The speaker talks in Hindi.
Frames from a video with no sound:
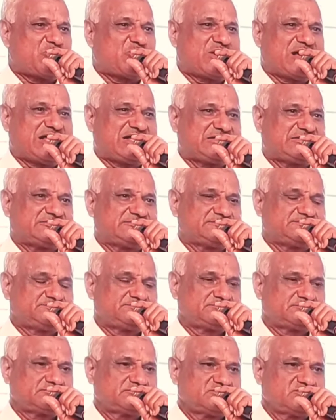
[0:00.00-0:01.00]
होगा
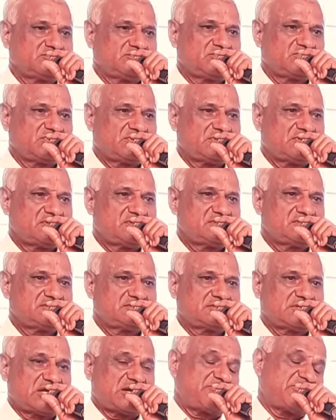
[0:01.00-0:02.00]

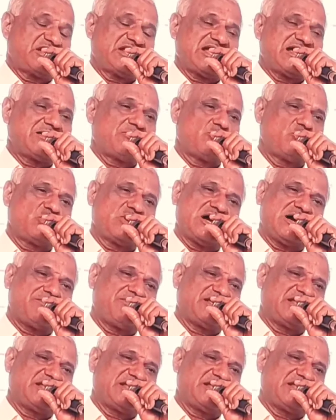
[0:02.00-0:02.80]
कर भला होगा